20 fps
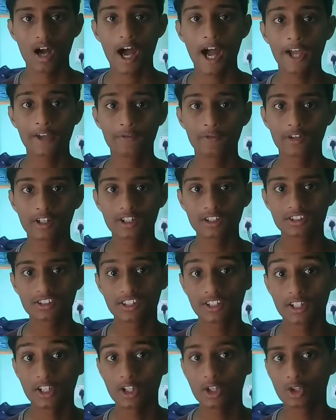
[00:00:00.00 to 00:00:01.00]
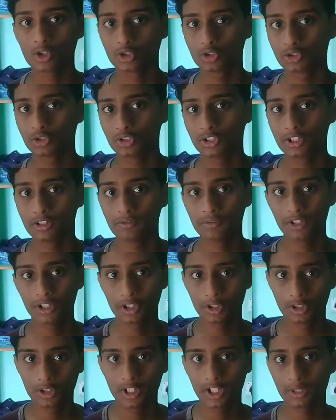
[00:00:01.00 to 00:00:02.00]
హాయ్ ఫ్రెండ్స్ ఈరోజు ఈ
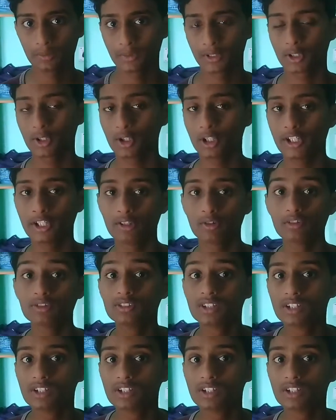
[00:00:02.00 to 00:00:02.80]
వీడియోలో నేను మీకు లినోవో